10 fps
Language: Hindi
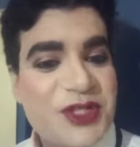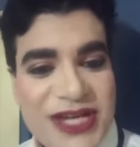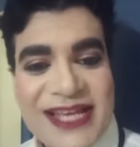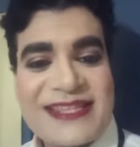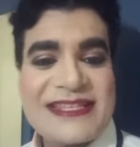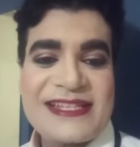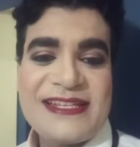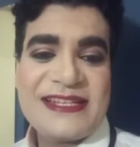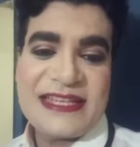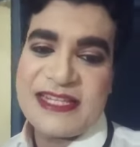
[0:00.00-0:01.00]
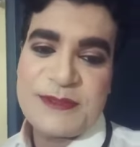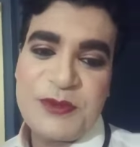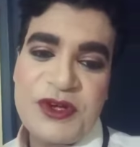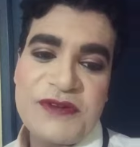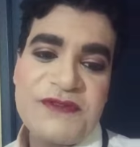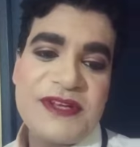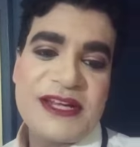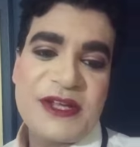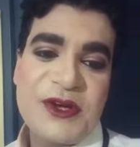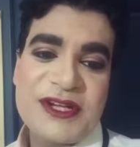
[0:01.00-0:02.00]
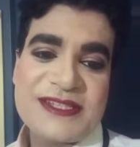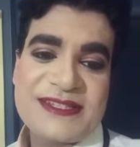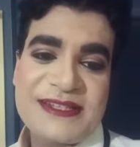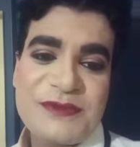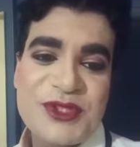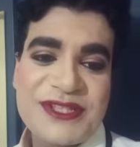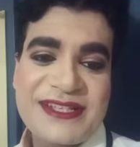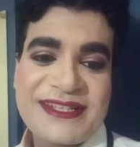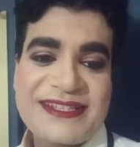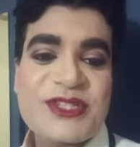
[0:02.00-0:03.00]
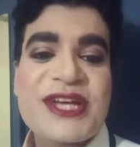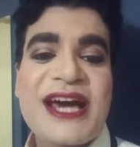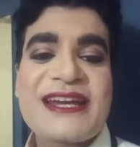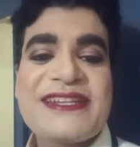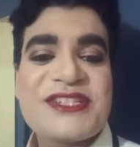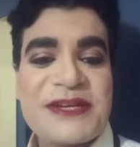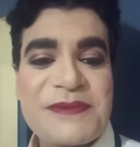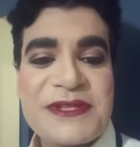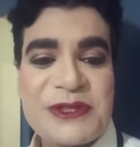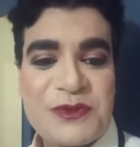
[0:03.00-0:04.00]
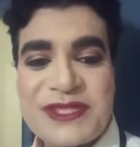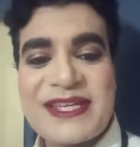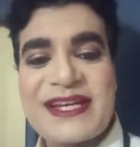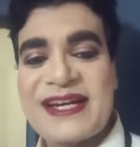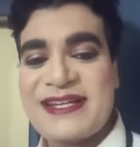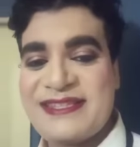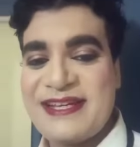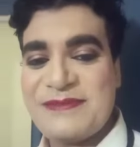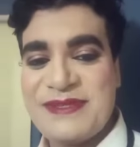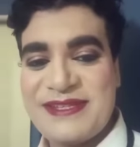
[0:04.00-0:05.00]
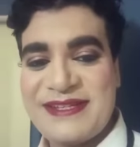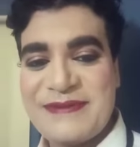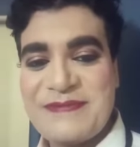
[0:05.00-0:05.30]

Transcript: शायद इसलिए गिनीज बुक ऑफ वर्ल्ड रिकॉर्ड्स ने मुझे चार्ली चैपलिन द्वितीय का खिताब दिया